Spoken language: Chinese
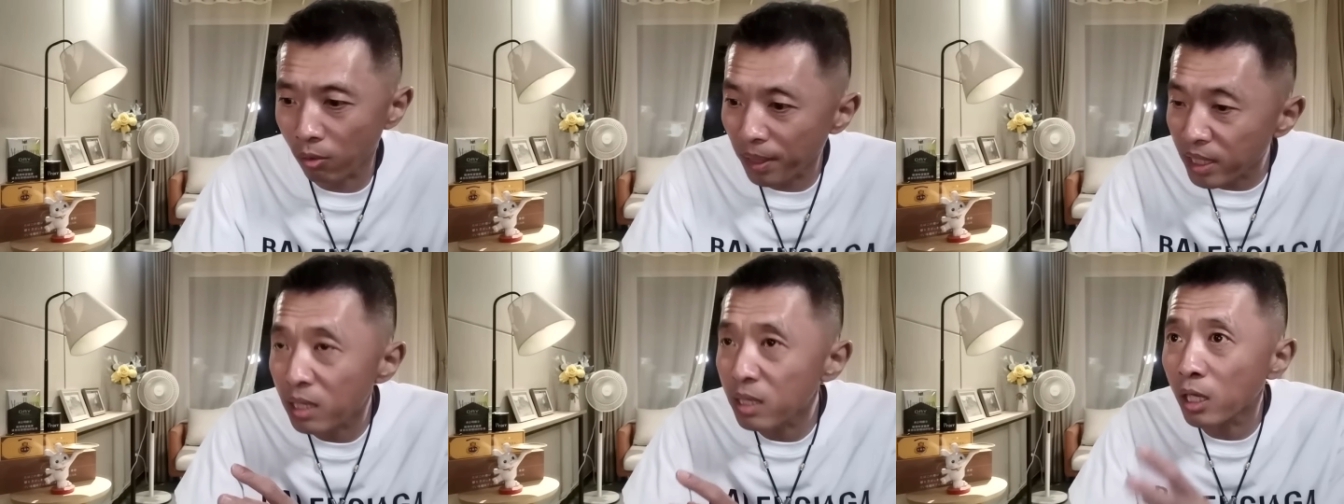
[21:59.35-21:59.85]
备
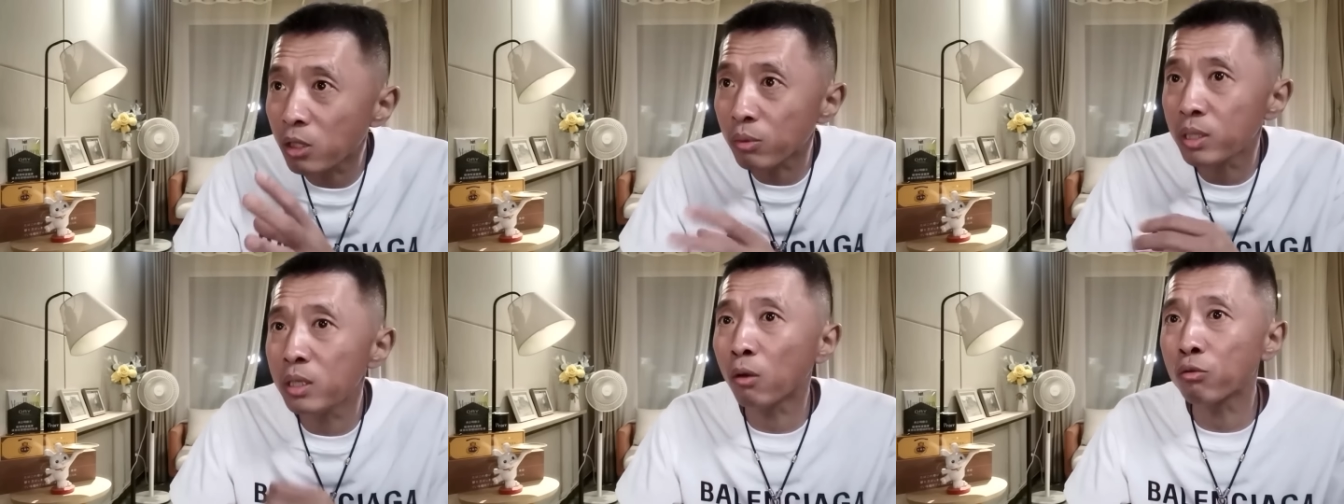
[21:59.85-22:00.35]
今天就一
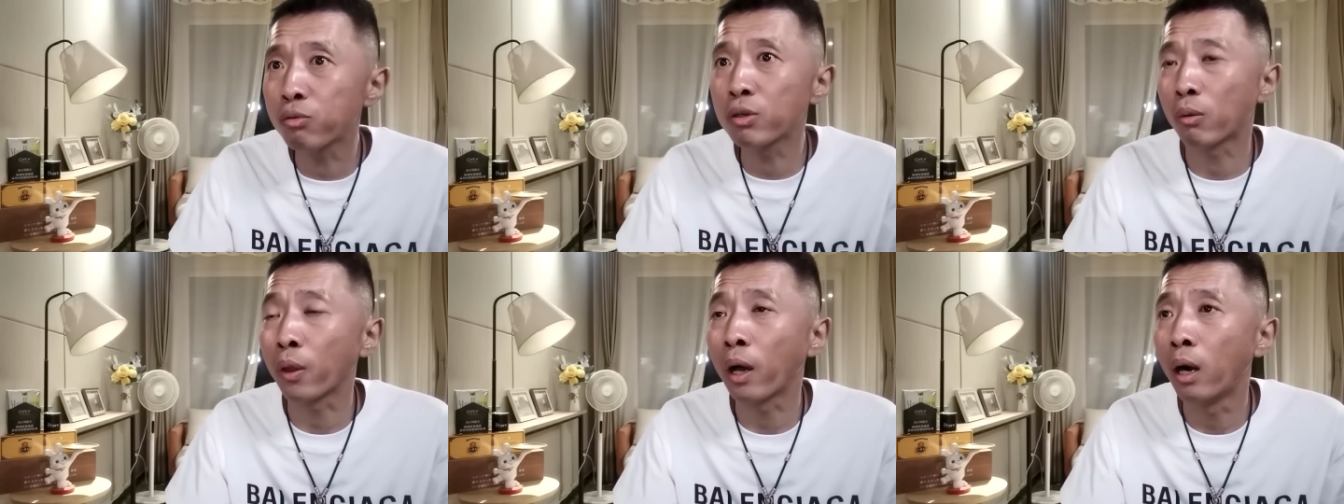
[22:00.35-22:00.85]
定要出
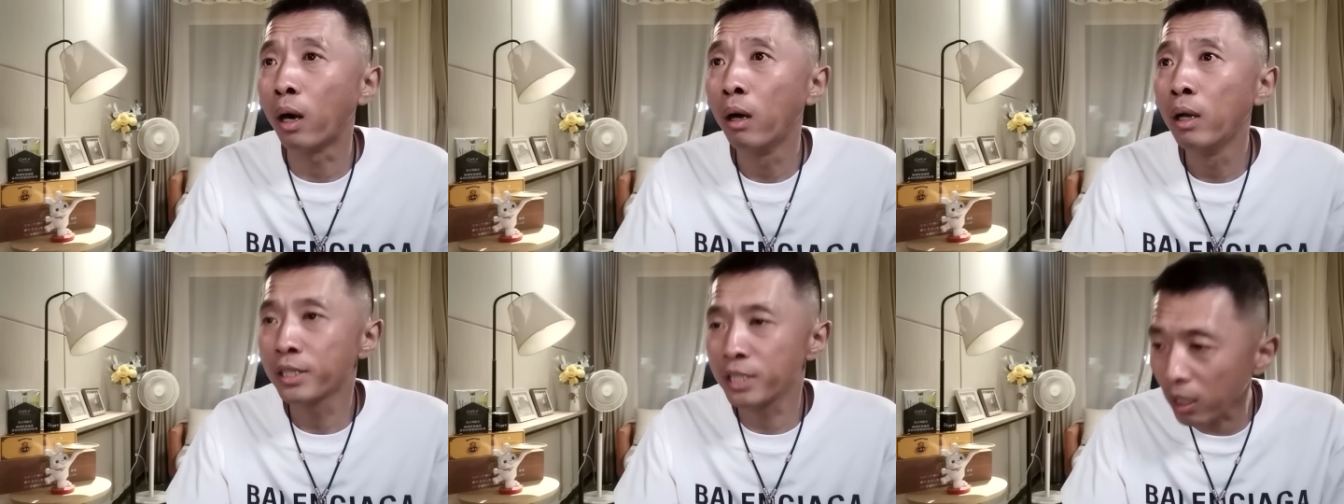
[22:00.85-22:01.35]
手了，
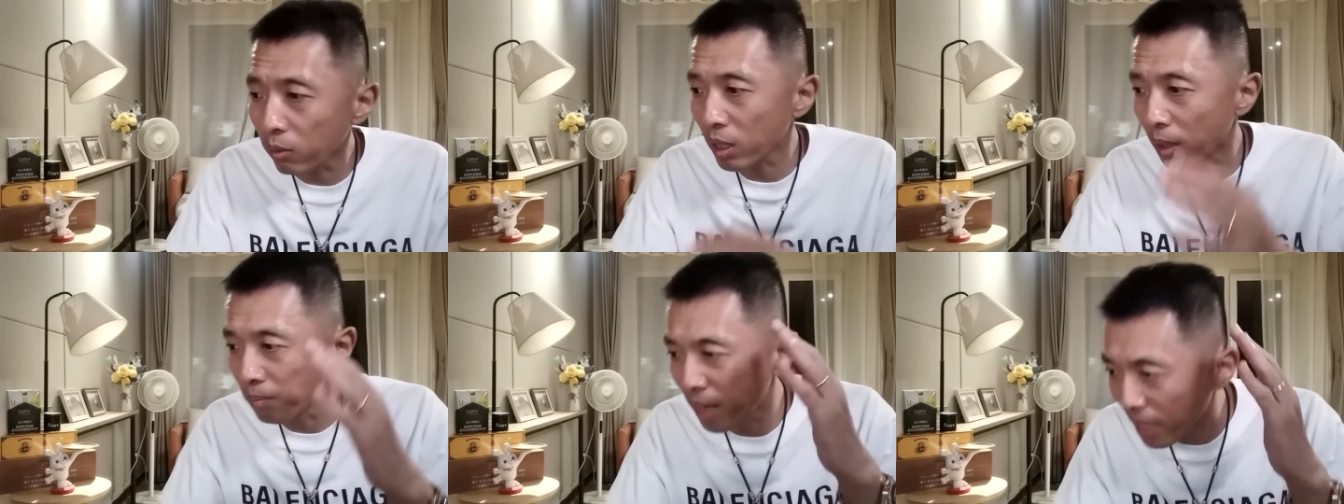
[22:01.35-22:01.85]
结果呢，
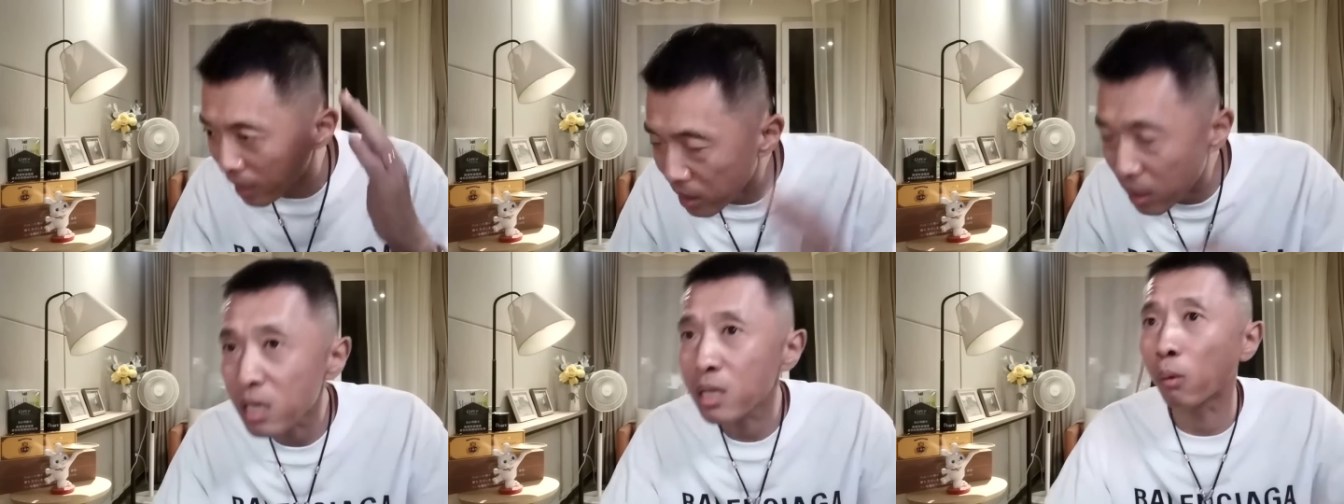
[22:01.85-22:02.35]
每次都